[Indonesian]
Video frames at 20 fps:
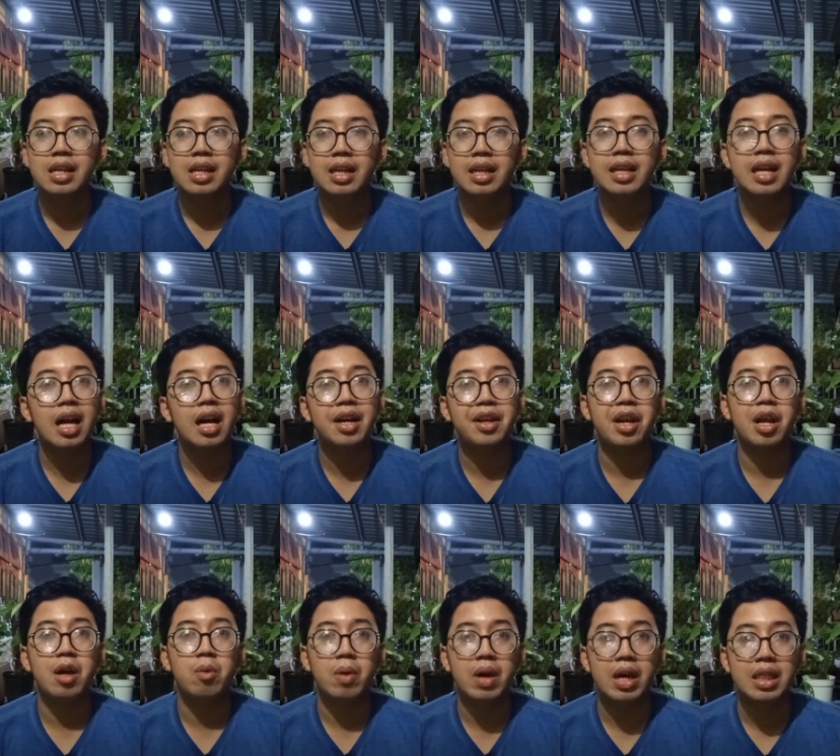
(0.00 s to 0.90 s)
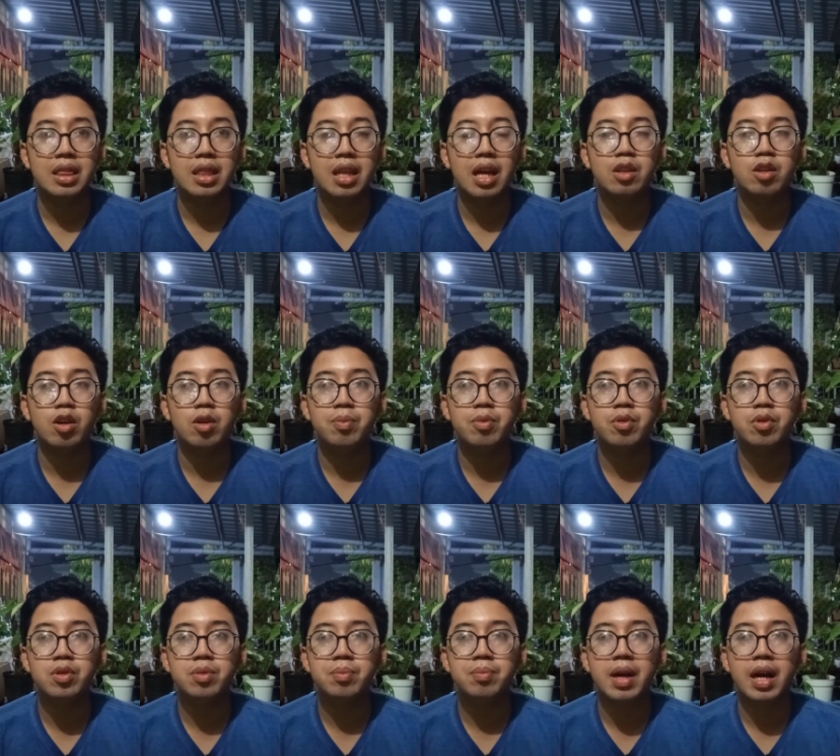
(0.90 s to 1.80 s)
nggak kerawat
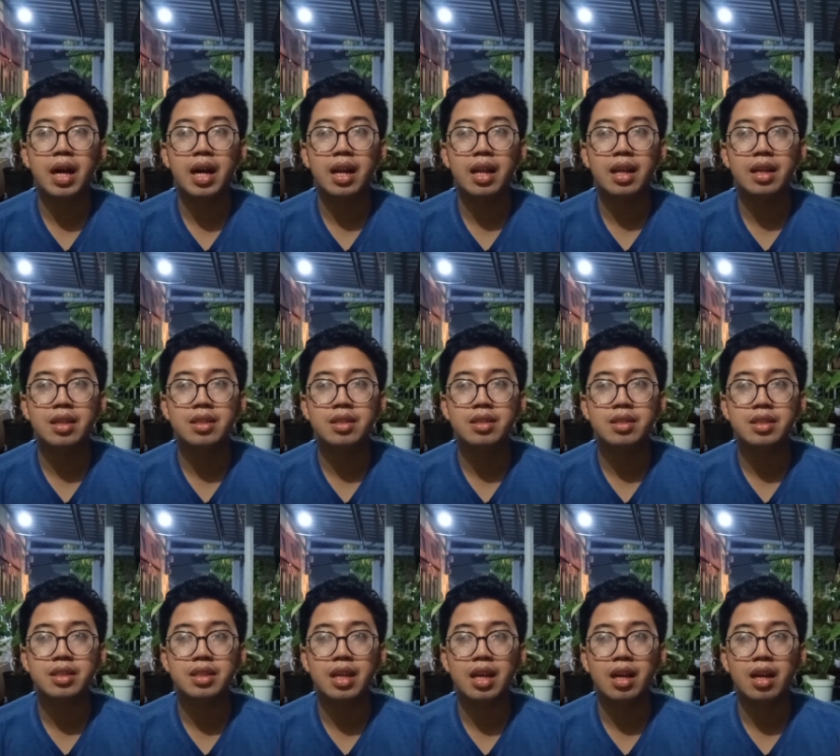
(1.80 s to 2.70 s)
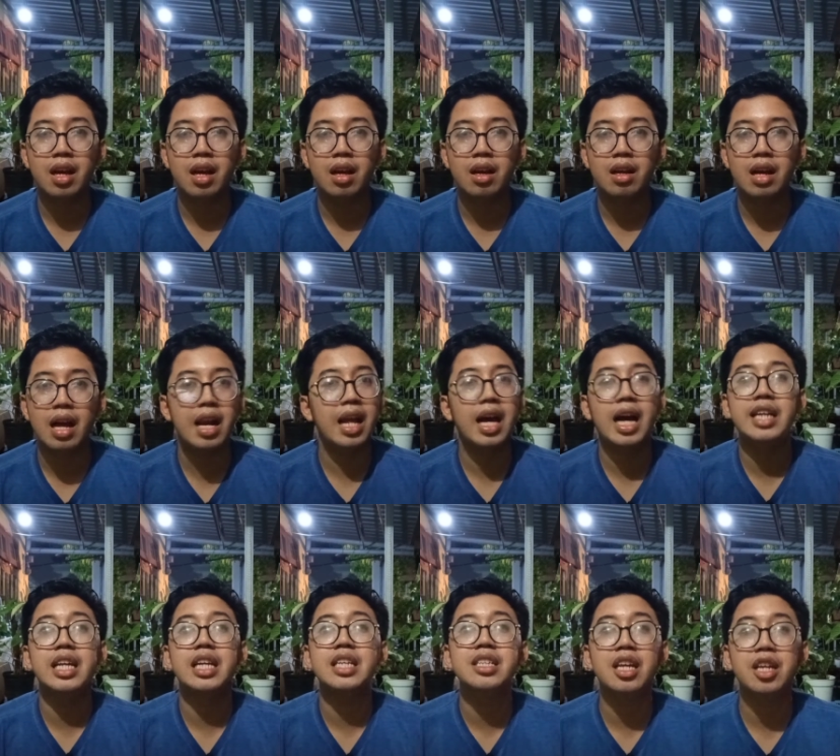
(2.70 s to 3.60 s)
ataupun bakalan ya ala
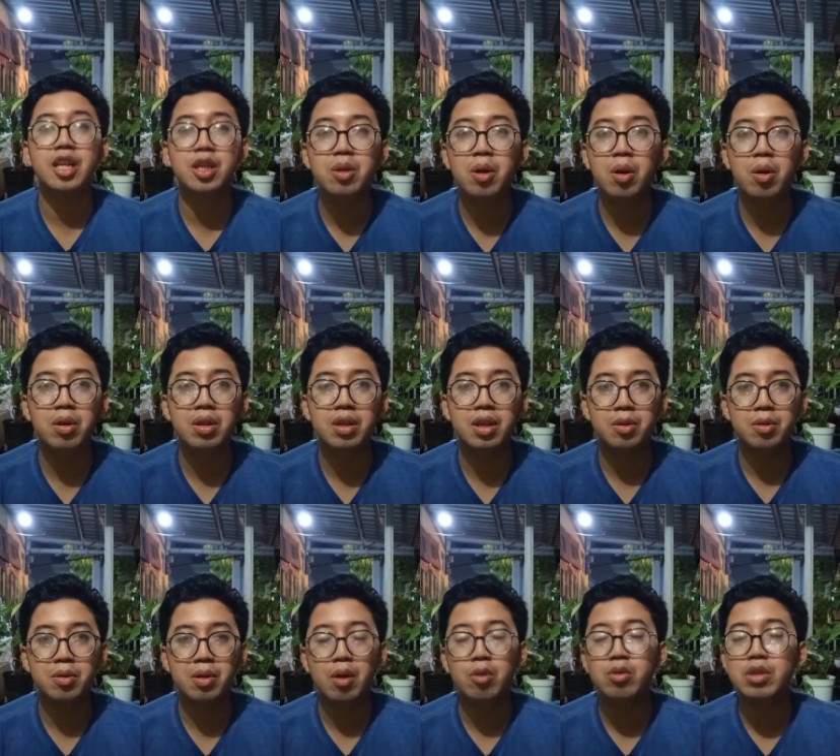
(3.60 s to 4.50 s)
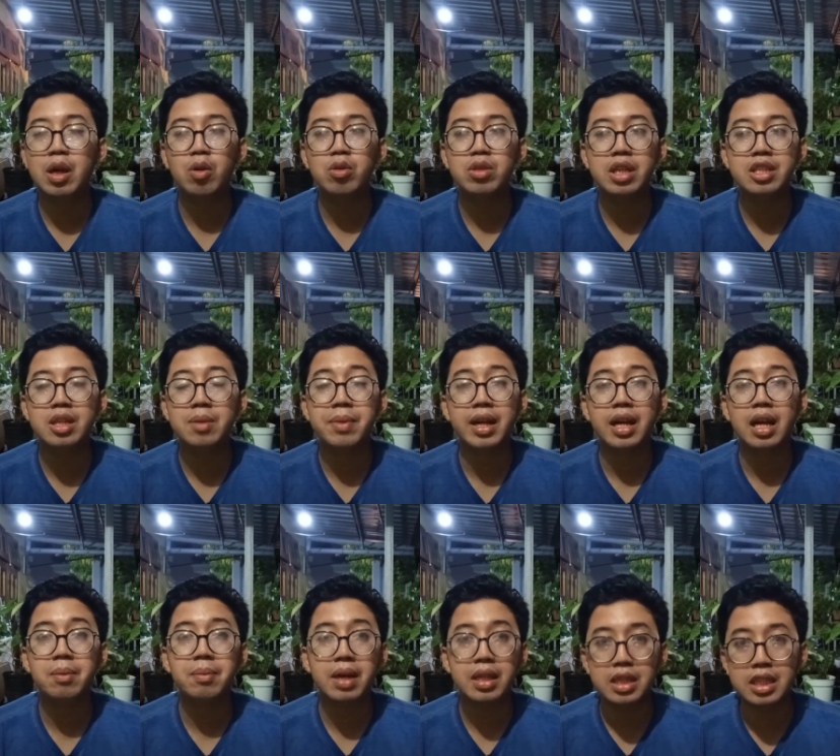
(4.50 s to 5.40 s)
kadarnya gitu loh gitu aku takut aja
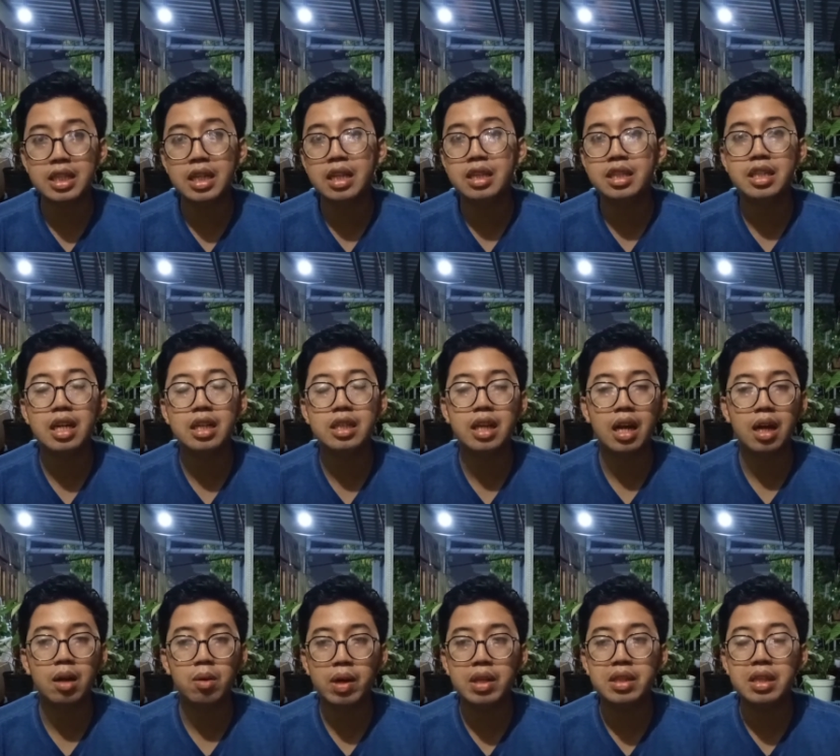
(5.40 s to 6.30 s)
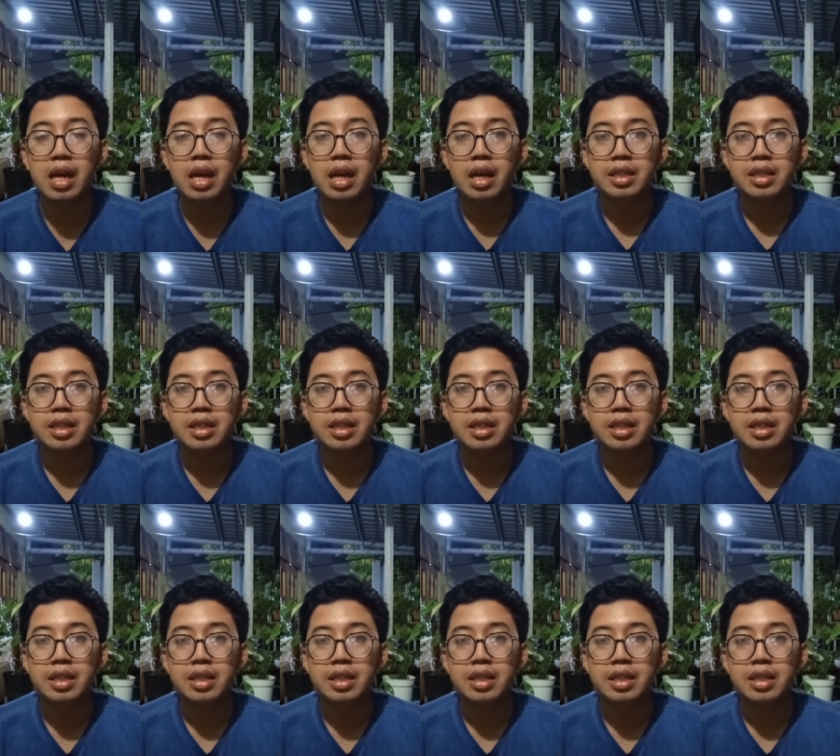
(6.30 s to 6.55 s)
mereka mati dan tidak terawat